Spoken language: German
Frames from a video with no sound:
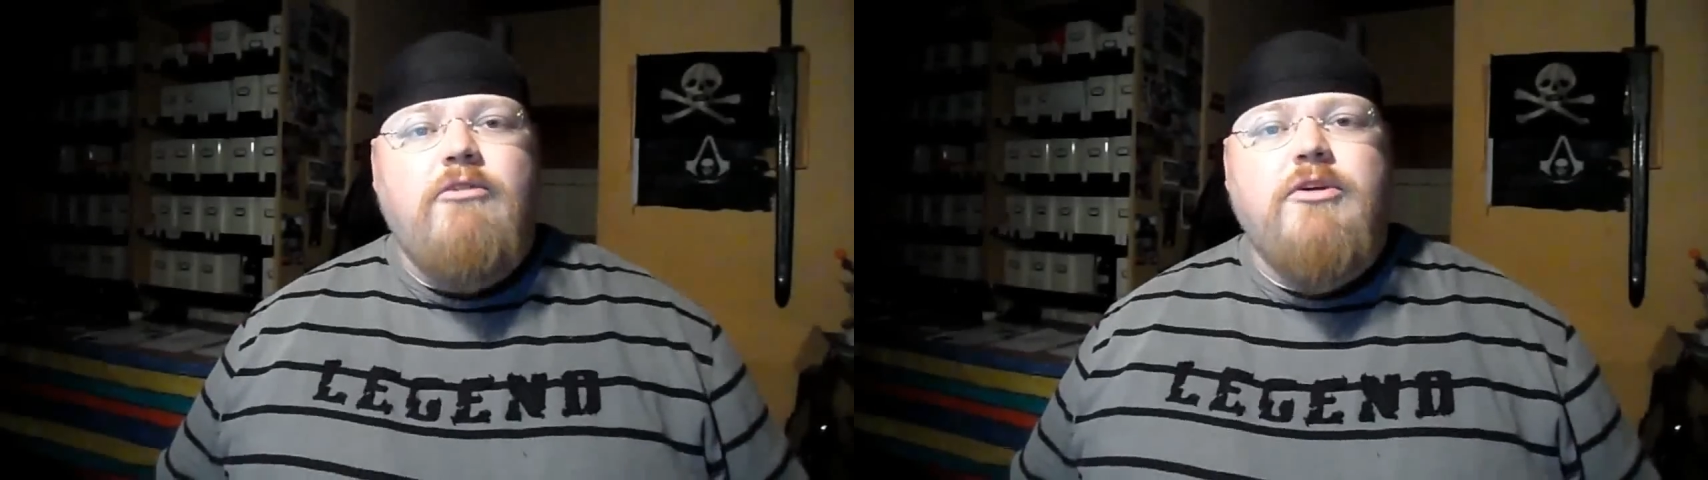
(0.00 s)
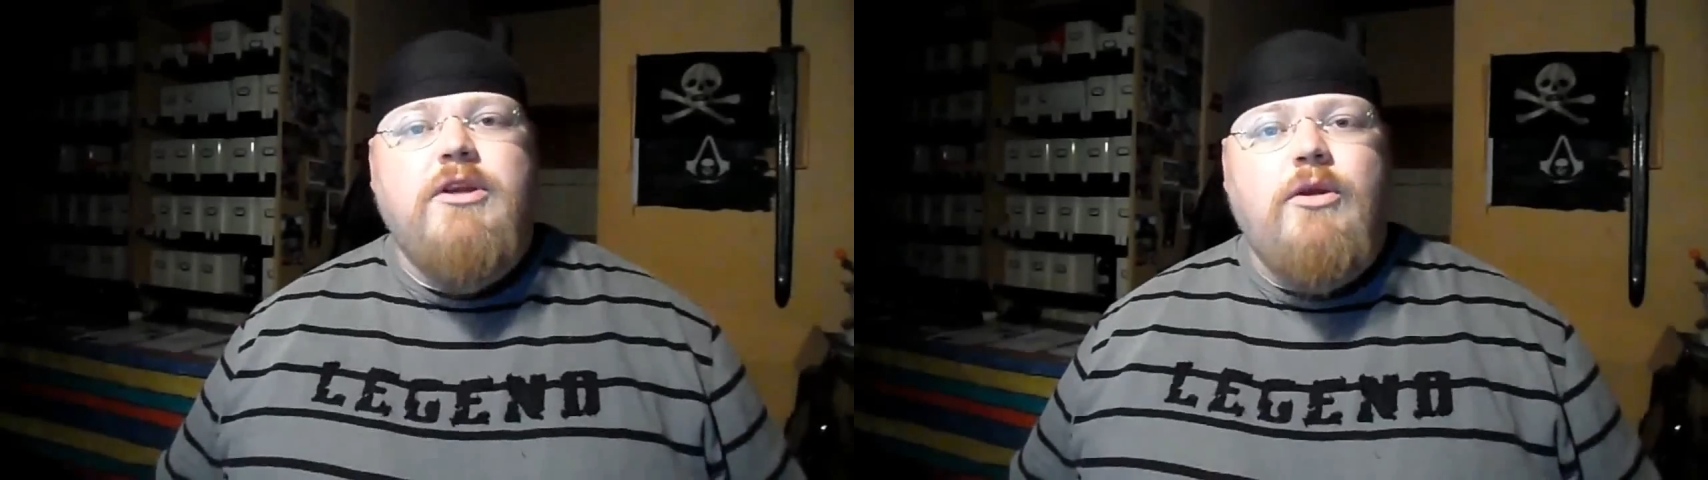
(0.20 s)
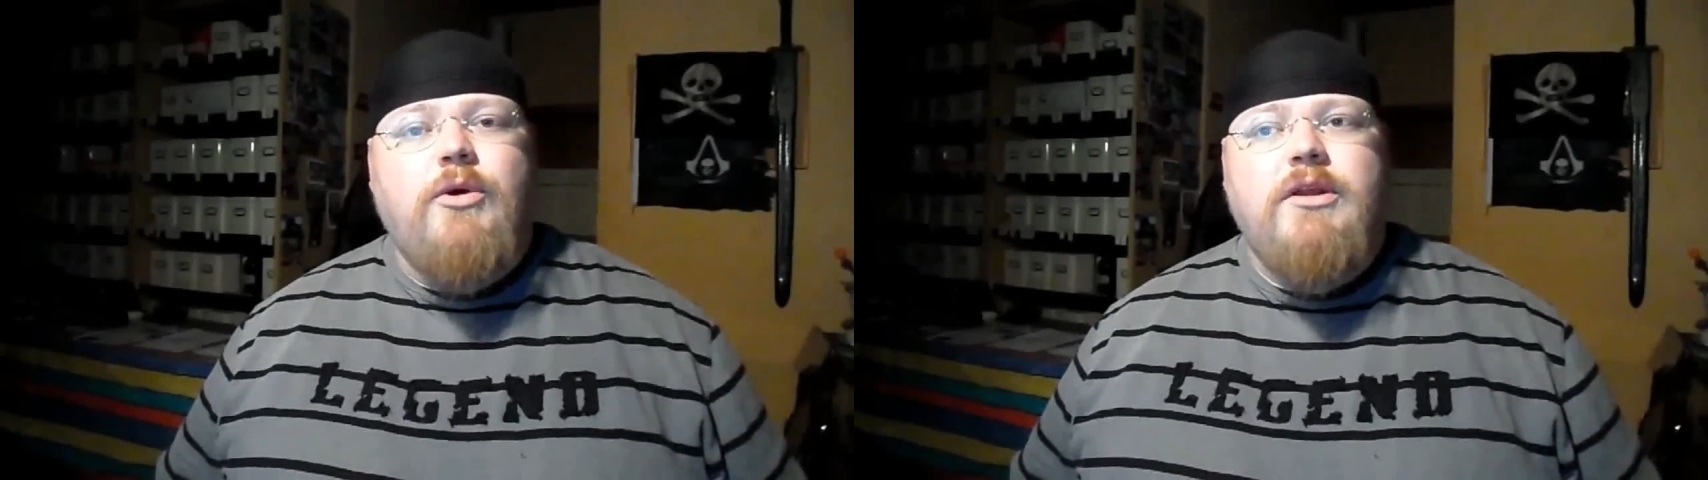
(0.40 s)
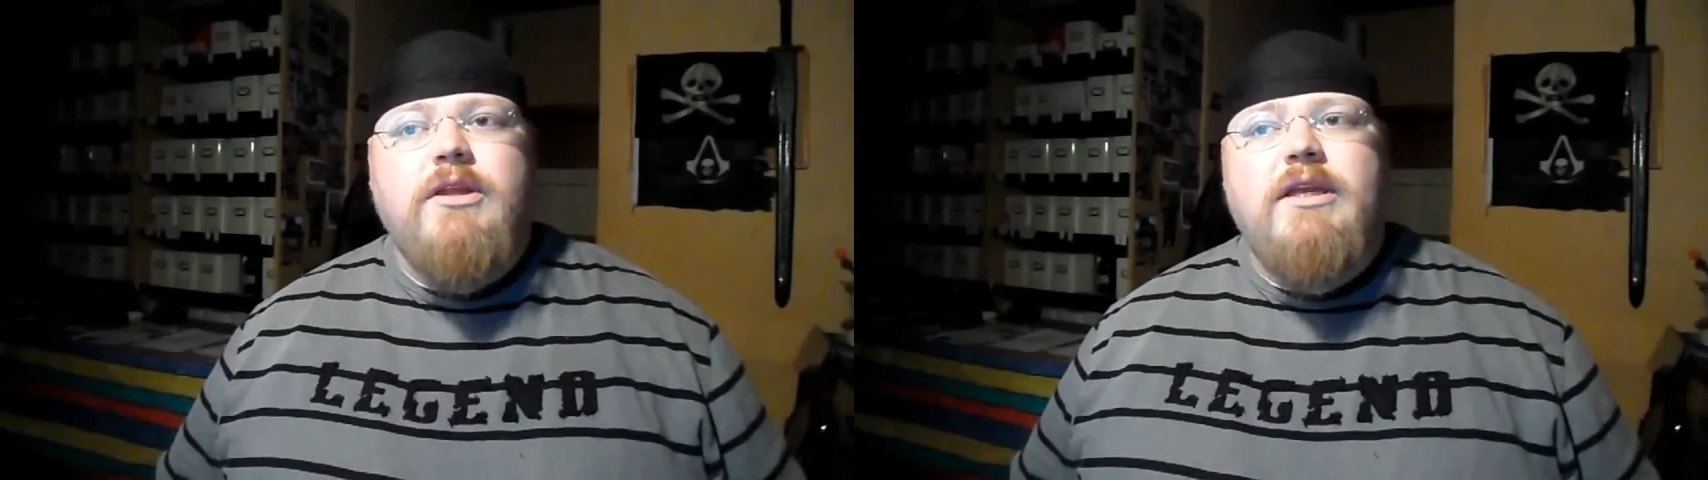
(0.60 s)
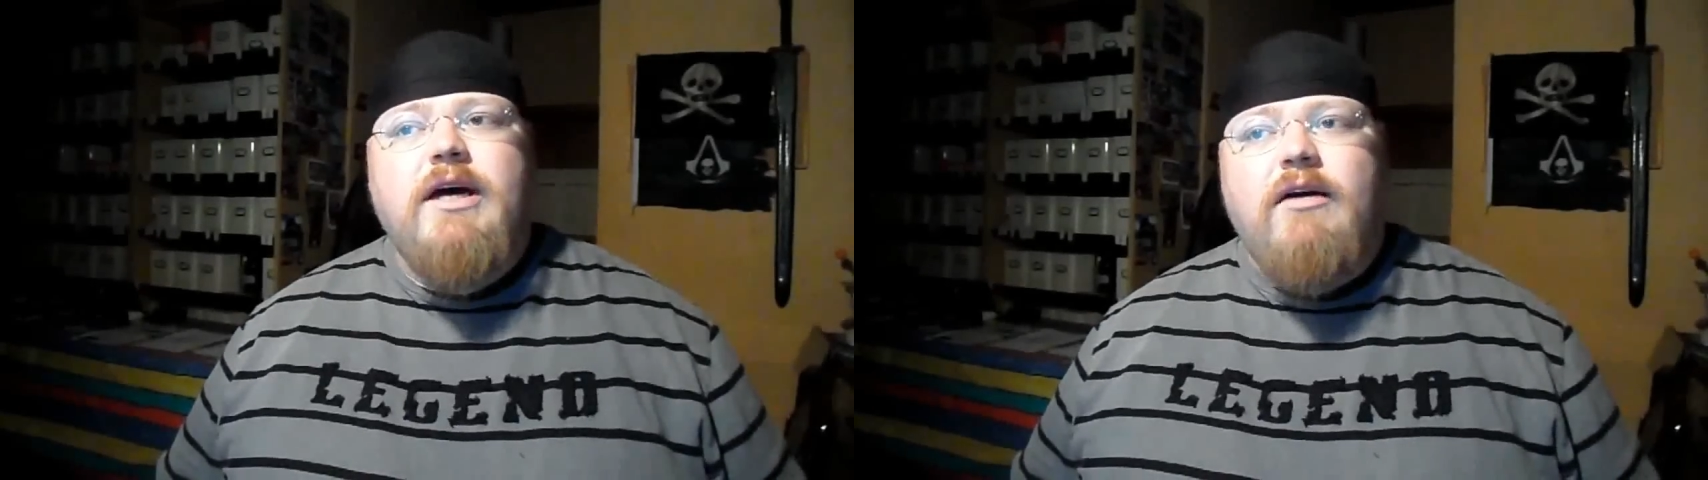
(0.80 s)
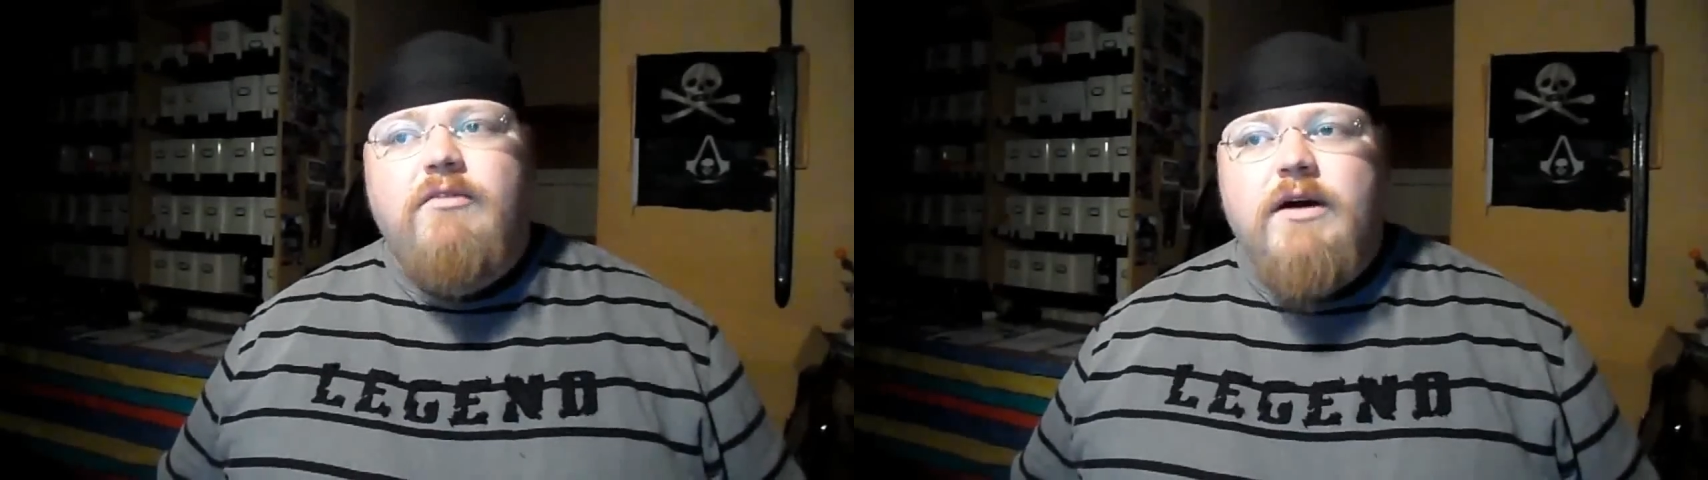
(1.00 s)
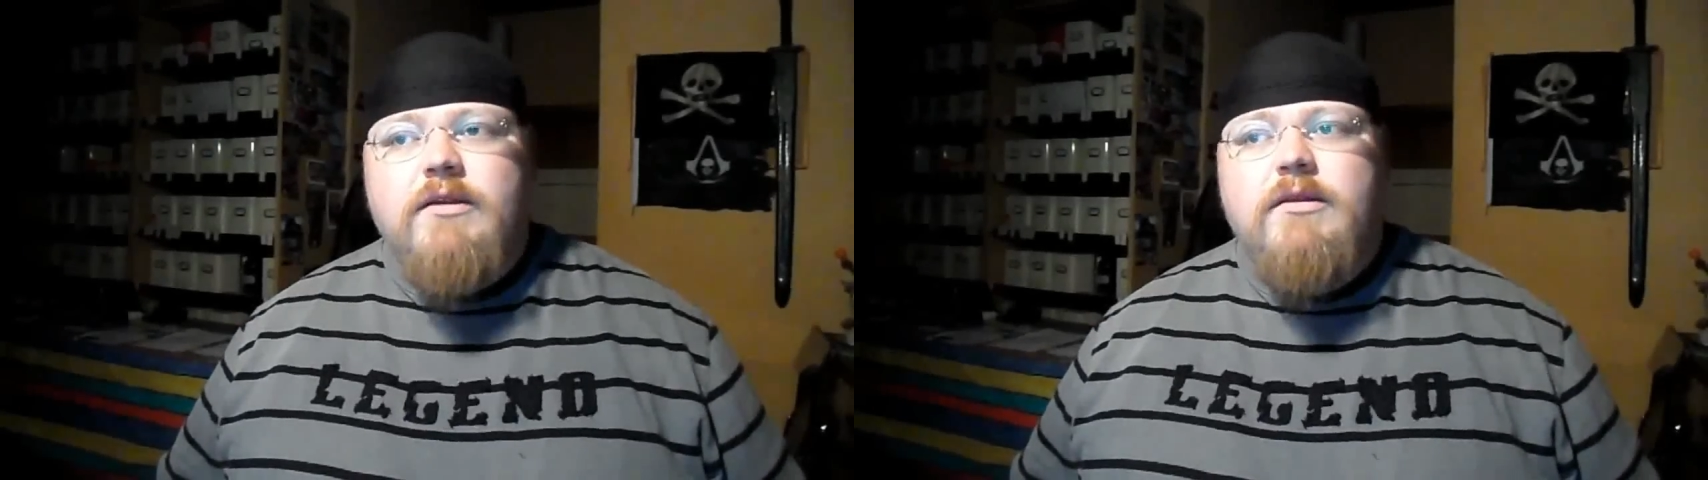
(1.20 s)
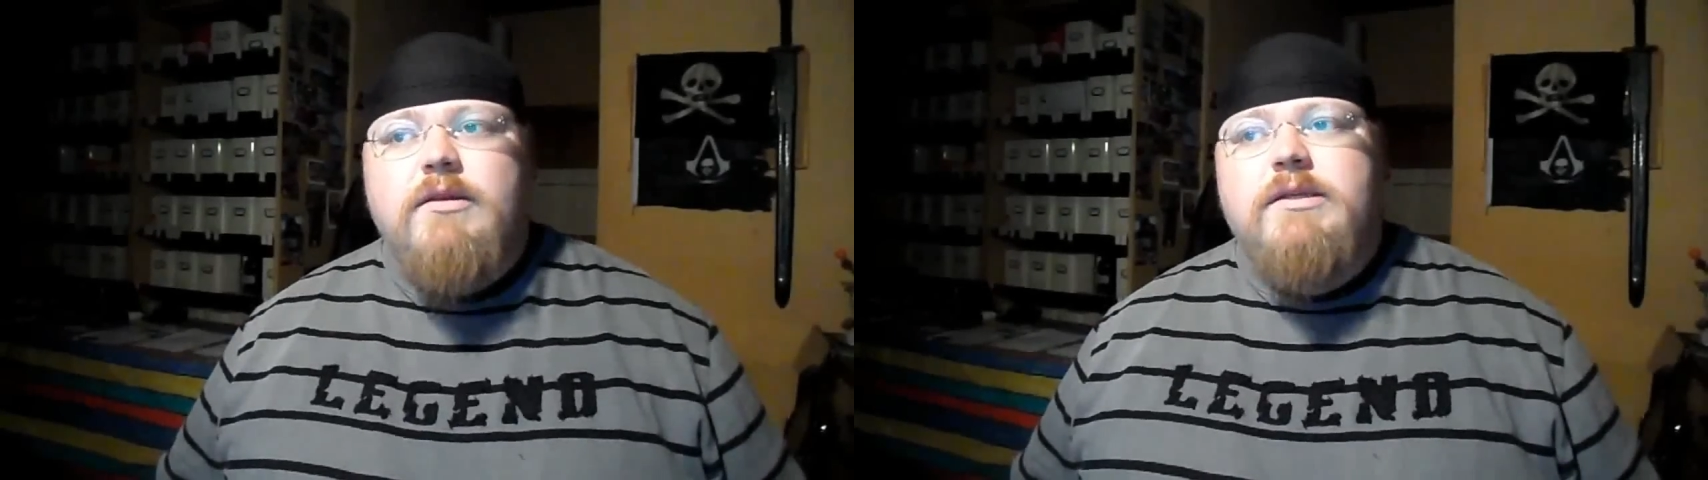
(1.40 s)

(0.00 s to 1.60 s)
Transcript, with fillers: von den Leuten, die da waren.